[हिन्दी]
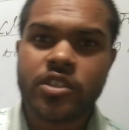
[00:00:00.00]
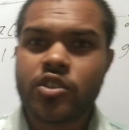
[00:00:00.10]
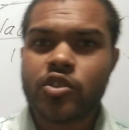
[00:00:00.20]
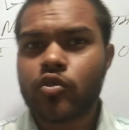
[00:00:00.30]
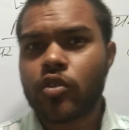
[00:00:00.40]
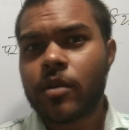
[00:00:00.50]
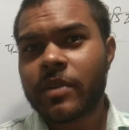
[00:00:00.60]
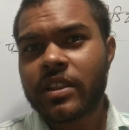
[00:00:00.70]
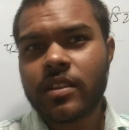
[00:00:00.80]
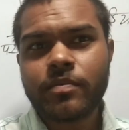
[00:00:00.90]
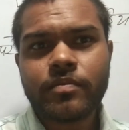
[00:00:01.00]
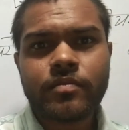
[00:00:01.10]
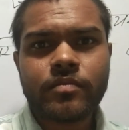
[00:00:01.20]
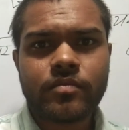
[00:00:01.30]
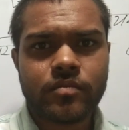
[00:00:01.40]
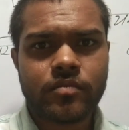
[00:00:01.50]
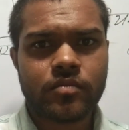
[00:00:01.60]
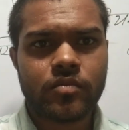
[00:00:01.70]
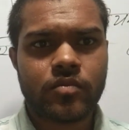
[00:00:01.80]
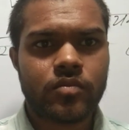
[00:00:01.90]
हीट स्ट्रोक का मतलब
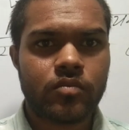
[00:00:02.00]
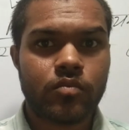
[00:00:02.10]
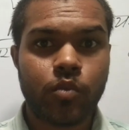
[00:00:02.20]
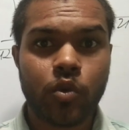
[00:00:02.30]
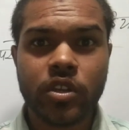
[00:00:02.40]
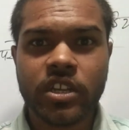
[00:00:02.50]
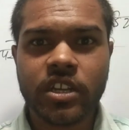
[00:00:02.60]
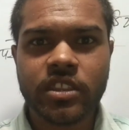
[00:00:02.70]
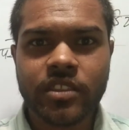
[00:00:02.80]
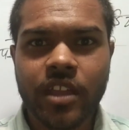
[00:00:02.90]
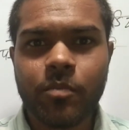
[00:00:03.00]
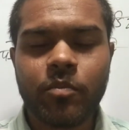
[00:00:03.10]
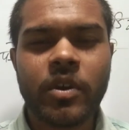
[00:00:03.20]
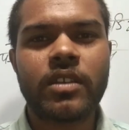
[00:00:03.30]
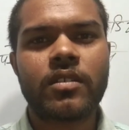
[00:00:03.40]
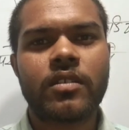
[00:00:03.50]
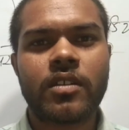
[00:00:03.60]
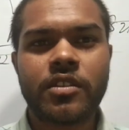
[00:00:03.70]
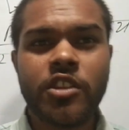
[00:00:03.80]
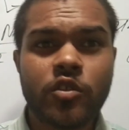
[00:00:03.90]
बॉडी का तापमान
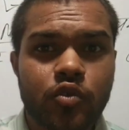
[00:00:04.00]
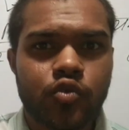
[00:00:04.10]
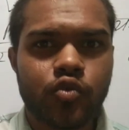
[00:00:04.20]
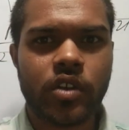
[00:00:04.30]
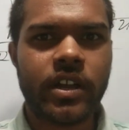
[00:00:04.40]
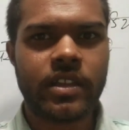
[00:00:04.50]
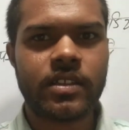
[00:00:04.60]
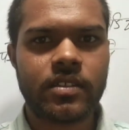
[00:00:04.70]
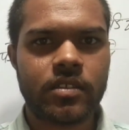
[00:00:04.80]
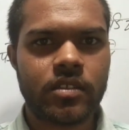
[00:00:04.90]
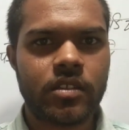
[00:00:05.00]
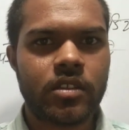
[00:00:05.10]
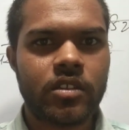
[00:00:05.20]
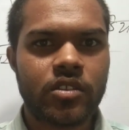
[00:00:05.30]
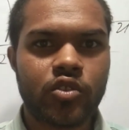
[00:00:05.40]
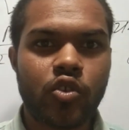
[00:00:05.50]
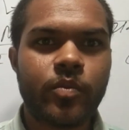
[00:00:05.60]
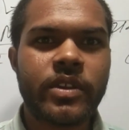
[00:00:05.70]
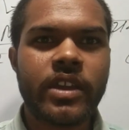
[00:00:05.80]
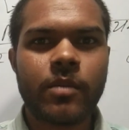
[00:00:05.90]
अधिक हो चुका है
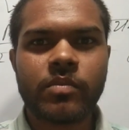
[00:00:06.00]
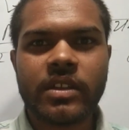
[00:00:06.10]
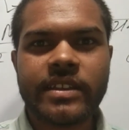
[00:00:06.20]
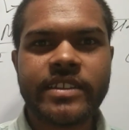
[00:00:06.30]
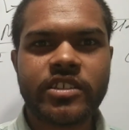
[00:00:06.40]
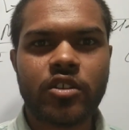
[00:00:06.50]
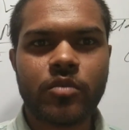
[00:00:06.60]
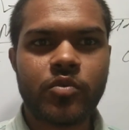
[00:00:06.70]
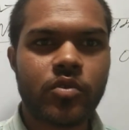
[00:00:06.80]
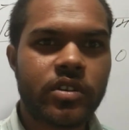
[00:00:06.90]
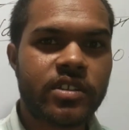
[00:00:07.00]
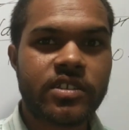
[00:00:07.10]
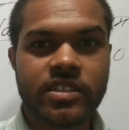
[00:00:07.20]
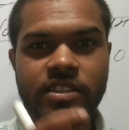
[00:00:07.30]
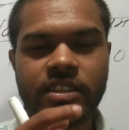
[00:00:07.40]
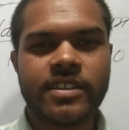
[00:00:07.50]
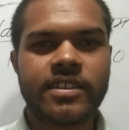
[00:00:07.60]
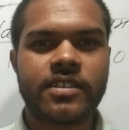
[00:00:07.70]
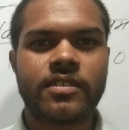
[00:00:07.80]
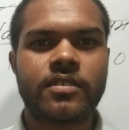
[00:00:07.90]
तो भी आप एन का उपयोग कर सकते
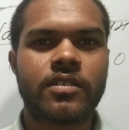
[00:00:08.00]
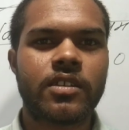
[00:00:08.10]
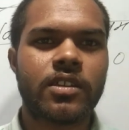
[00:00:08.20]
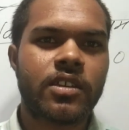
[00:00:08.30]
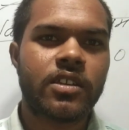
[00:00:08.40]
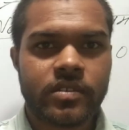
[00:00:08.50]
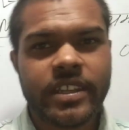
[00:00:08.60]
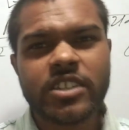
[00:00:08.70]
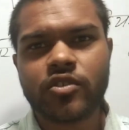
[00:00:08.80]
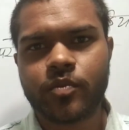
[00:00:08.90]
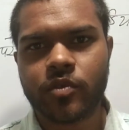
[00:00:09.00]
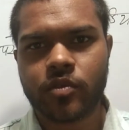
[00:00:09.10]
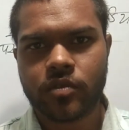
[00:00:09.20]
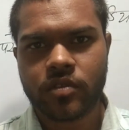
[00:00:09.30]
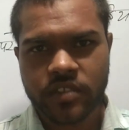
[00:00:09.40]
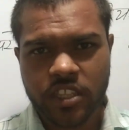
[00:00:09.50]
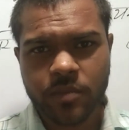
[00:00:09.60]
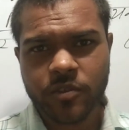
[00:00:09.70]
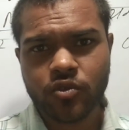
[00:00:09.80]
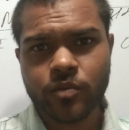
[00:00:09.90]
हैं नेक्स्ट उपयोग
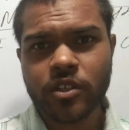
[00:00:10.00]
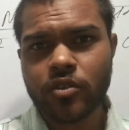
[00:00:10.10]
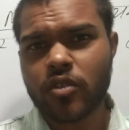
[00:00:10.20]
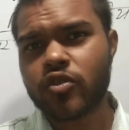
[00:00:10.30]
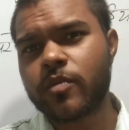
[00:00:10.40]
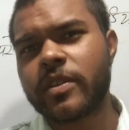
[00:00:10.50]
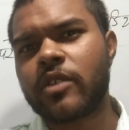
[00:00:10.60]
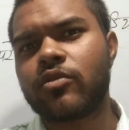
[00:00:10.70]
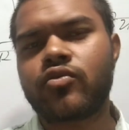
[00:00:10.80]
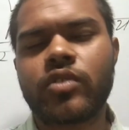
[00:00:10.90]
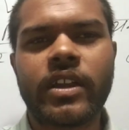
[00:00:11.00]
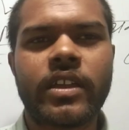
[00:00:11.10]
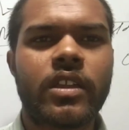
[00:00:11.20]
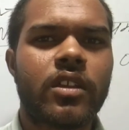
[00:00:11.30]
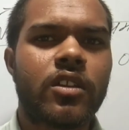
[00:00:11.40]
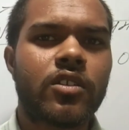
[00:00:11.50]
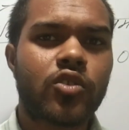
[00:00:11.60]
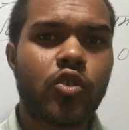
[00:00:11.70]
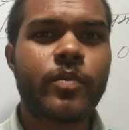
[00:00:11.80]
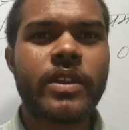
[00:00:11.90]
यदि पशु में टॉक्सीमिया हो चुका है
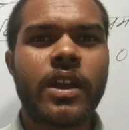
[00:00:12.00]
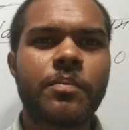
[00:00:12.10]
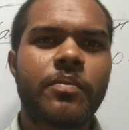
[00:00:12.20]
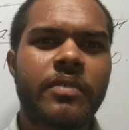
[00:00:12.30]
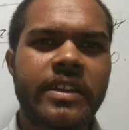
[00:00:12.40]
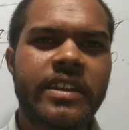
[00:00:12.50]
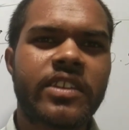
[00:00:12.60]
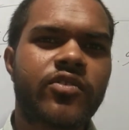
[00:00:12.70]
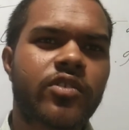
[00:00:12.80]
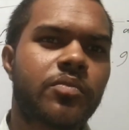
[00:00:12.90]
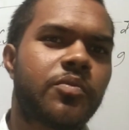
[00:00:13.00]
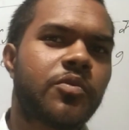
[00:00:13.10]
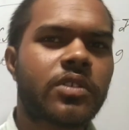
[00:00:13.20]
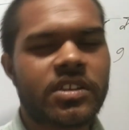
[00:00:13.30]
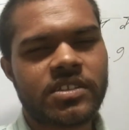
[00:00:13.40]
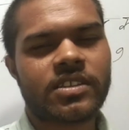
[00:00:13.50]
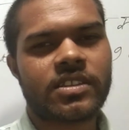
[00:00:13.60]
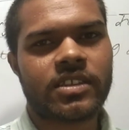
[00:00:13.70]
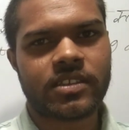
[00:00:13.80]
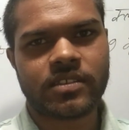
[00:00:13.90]
तो भी आप एन का उपयोग कर
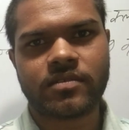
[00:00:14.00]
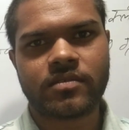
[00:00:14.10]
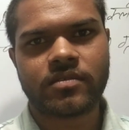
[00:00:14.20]
सकते हैं